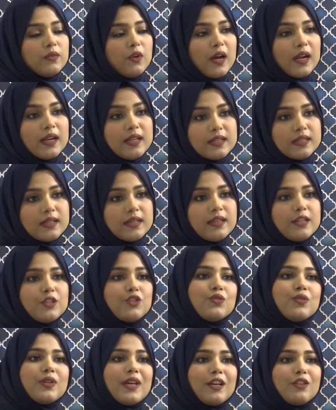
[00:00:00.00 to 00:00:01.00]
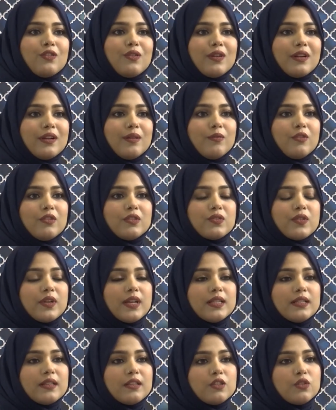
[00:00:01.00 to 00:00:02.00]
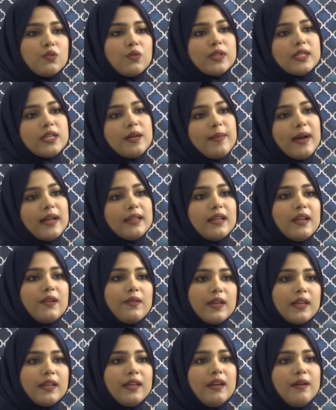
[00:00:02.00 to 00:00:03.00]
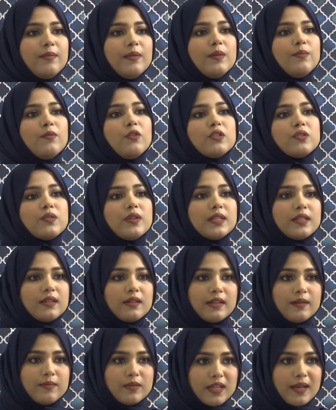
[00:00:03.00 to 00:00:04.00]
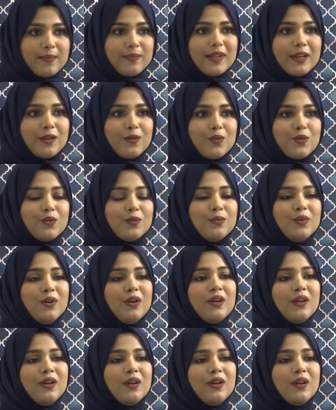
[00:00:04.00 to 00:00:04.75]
অয়েল স্কিনের জন্য এক ধরনের ময়শ্চারাইজার সো ওইটা মাথায় রেখে আমরা ময়শ্চারাইজার ক্রিমটা অ্যাপ্লাই করব